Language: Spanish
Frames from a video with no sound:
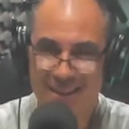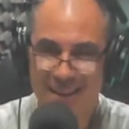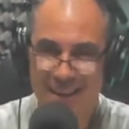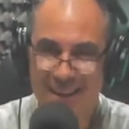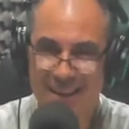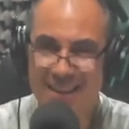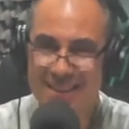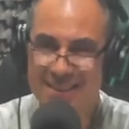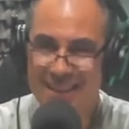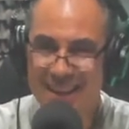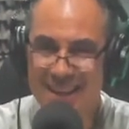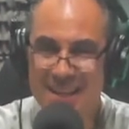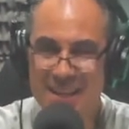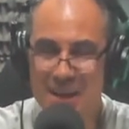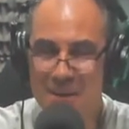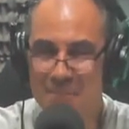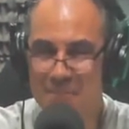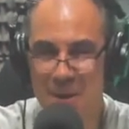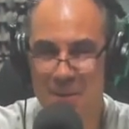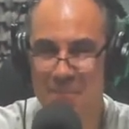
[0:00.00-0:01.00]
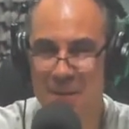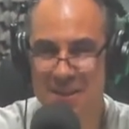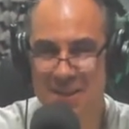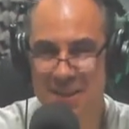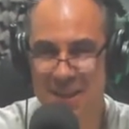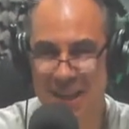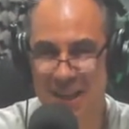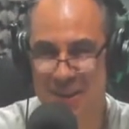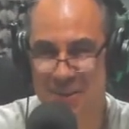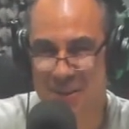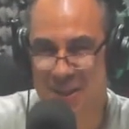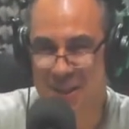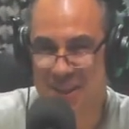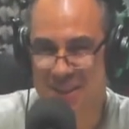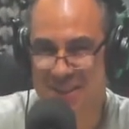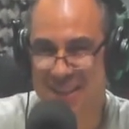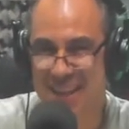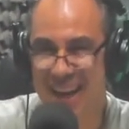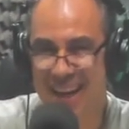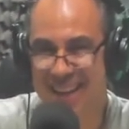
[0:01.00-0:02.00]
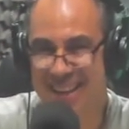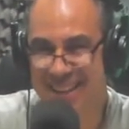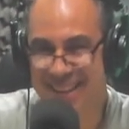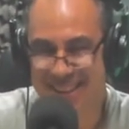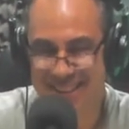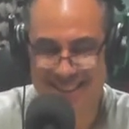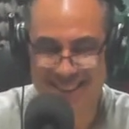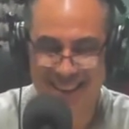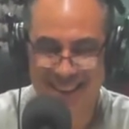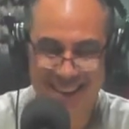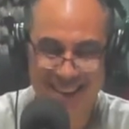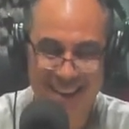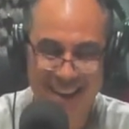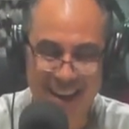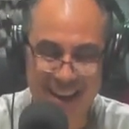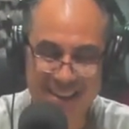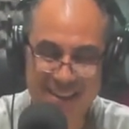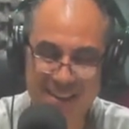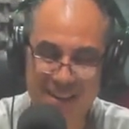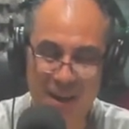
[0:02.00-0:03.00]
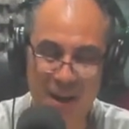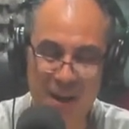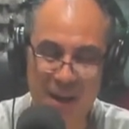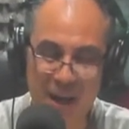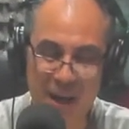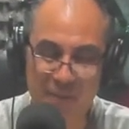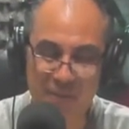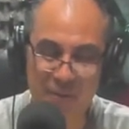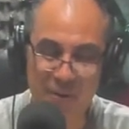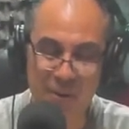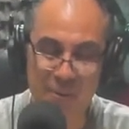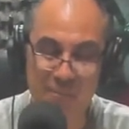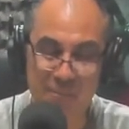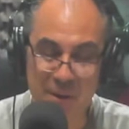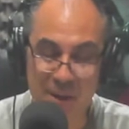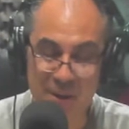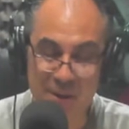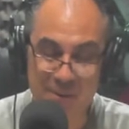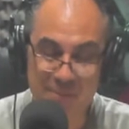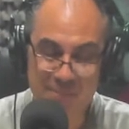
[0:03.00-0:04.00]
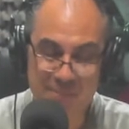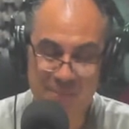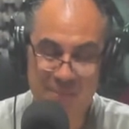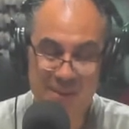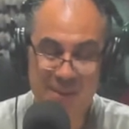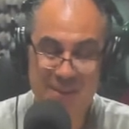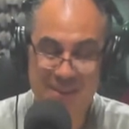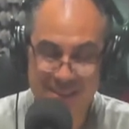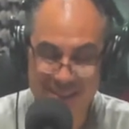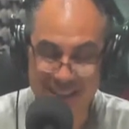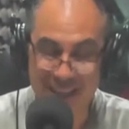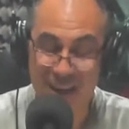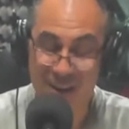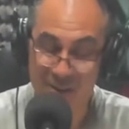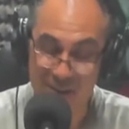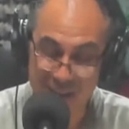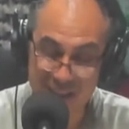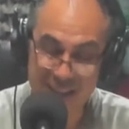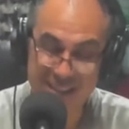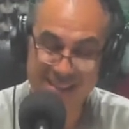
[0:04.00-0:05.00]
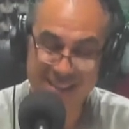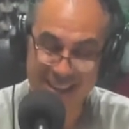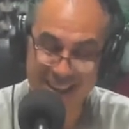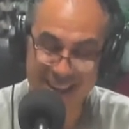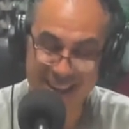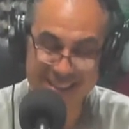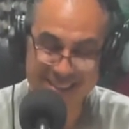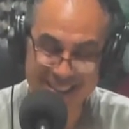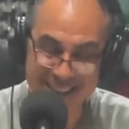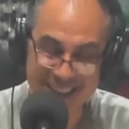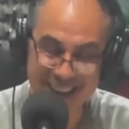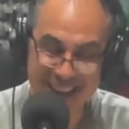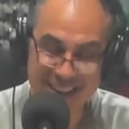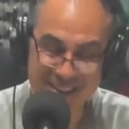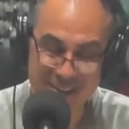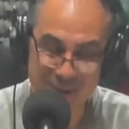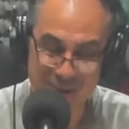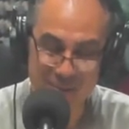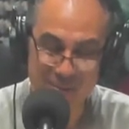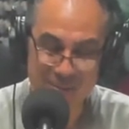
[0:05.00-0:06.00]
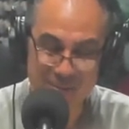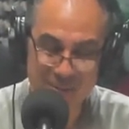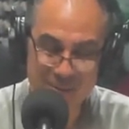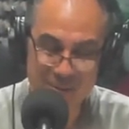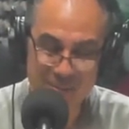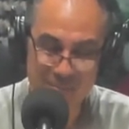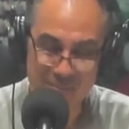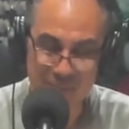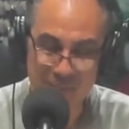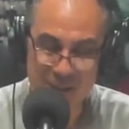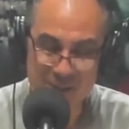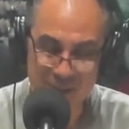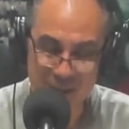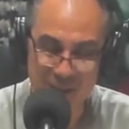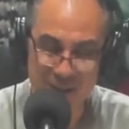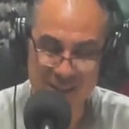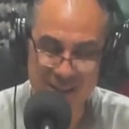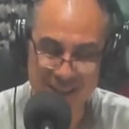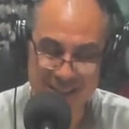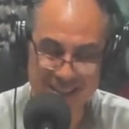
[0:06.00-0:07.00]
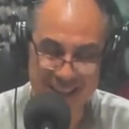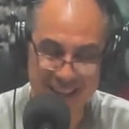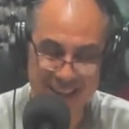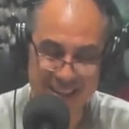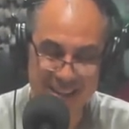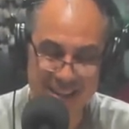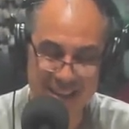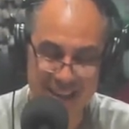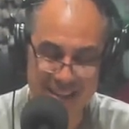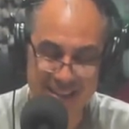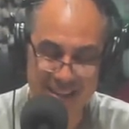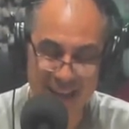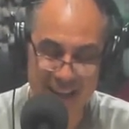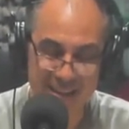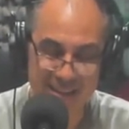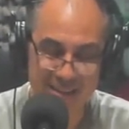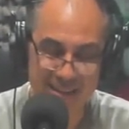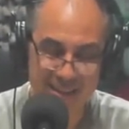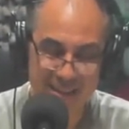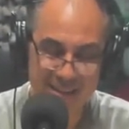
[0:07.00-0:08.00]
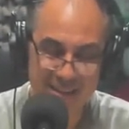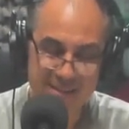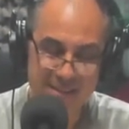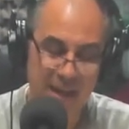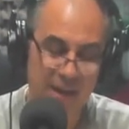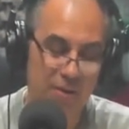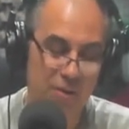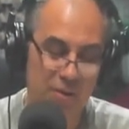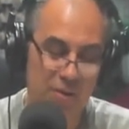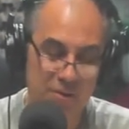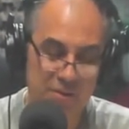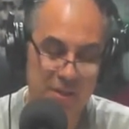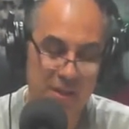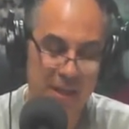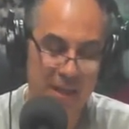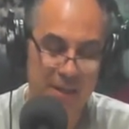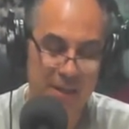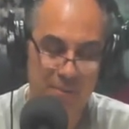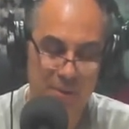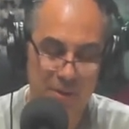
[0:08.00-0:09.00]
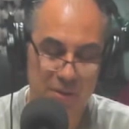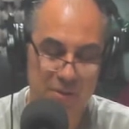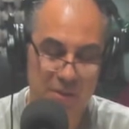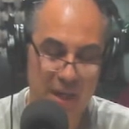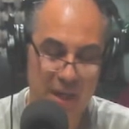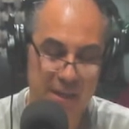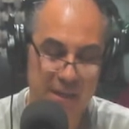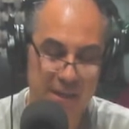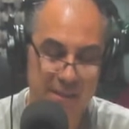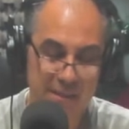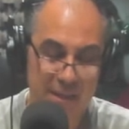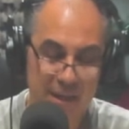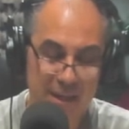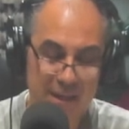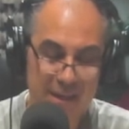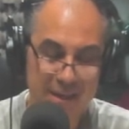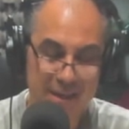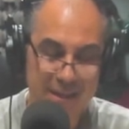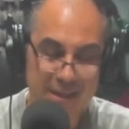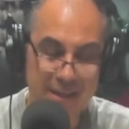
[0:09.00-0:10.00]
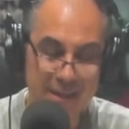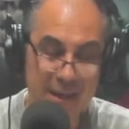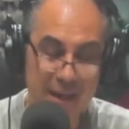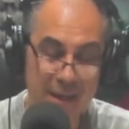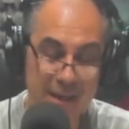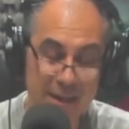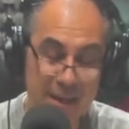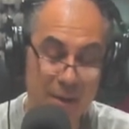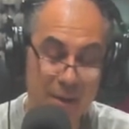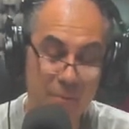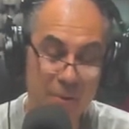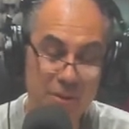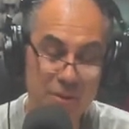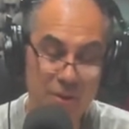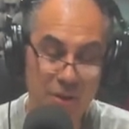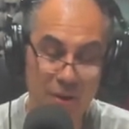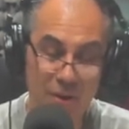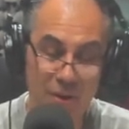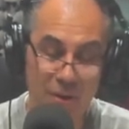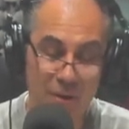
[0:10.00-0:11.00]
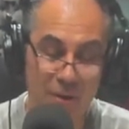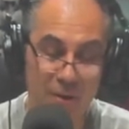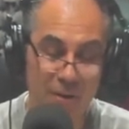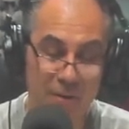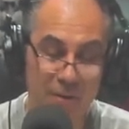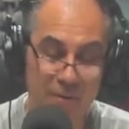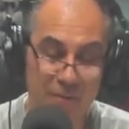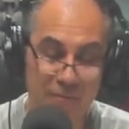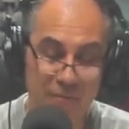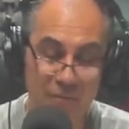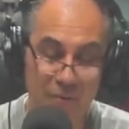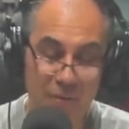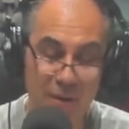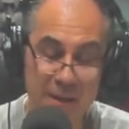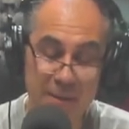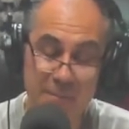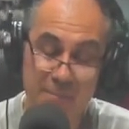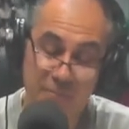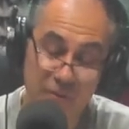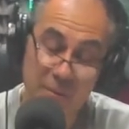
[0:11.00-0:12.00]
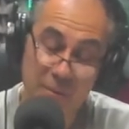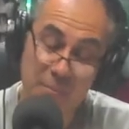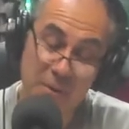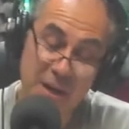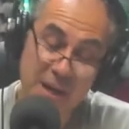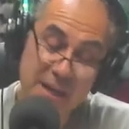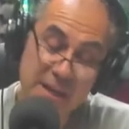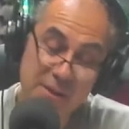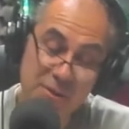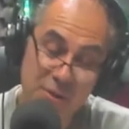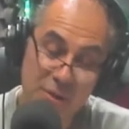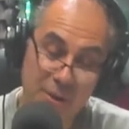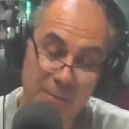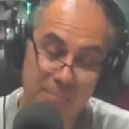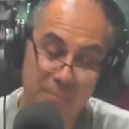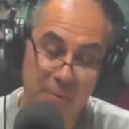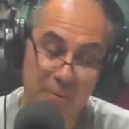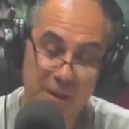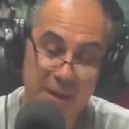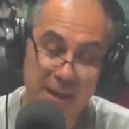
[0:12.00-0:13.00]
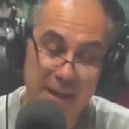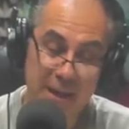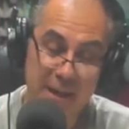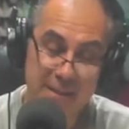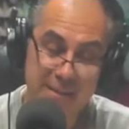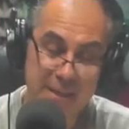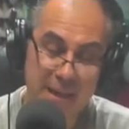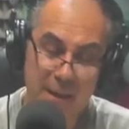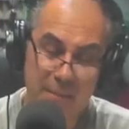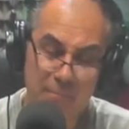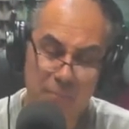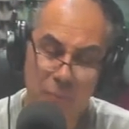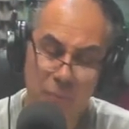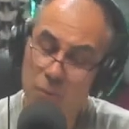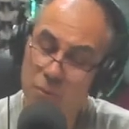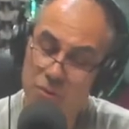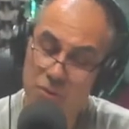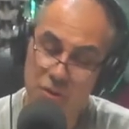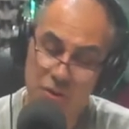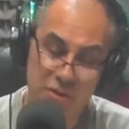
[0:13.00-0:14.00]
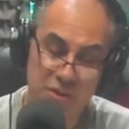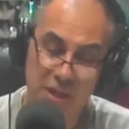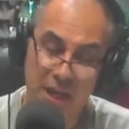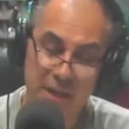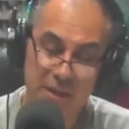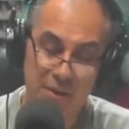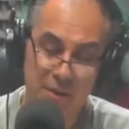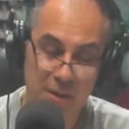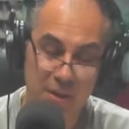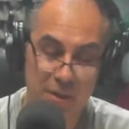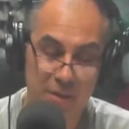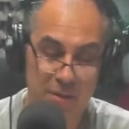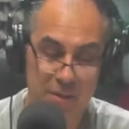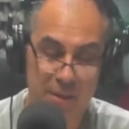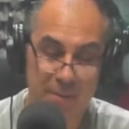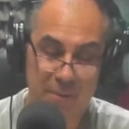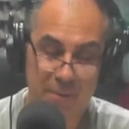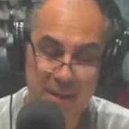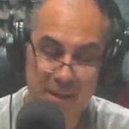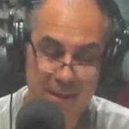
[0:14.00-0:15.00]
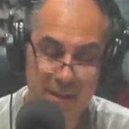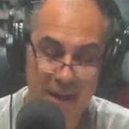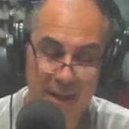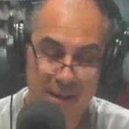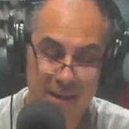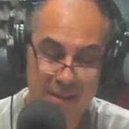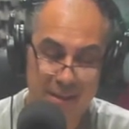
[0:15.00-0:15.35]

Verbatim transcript: en esa esquina emblemática de Buenos Aires, ahí en el Café Homero. ¿Te acordás en el escenario mayor de esa esquina tan, tan conocida de Buenos Aires? Y el reencuentro fue, fue muy lindo porque hacía muchos años que no te veía.